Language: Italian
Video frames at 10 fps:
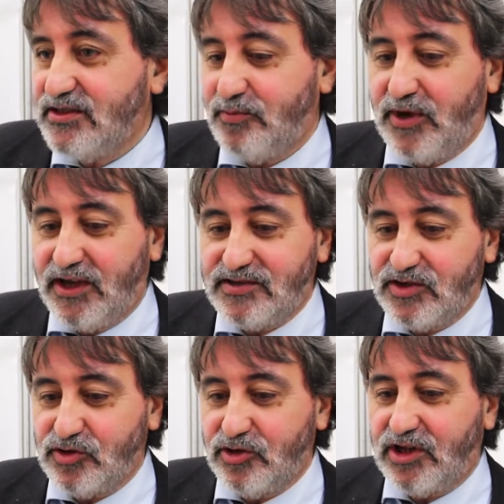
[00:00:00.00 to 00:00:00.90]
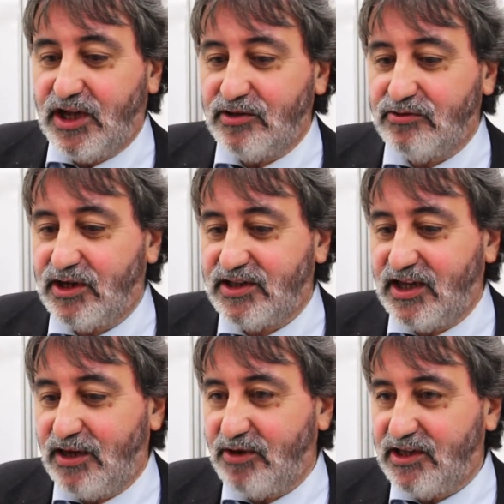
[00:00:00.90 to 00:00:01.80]
si pensi soltanto al
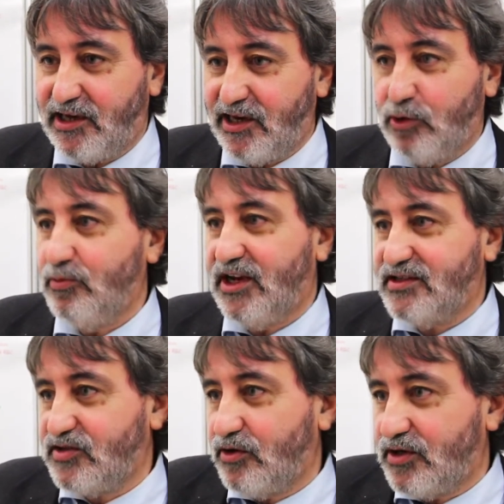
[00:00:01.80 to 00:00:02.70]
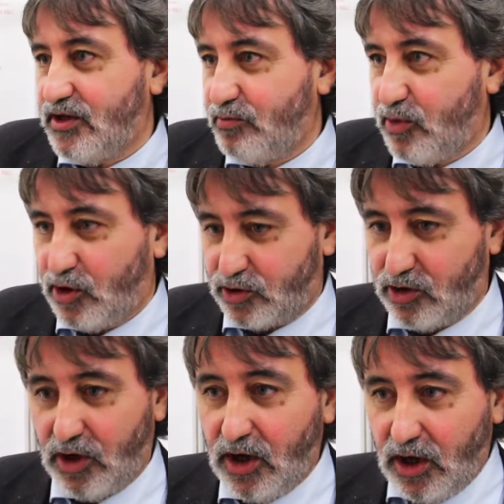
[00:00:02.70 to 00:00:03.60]
tema dell'illuminazione del
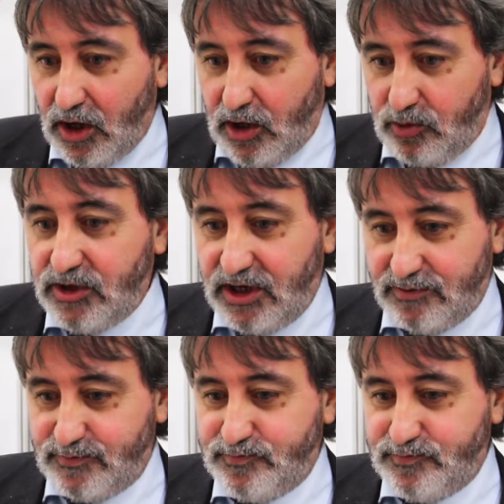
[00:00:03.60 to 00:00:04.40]
porto. Quindi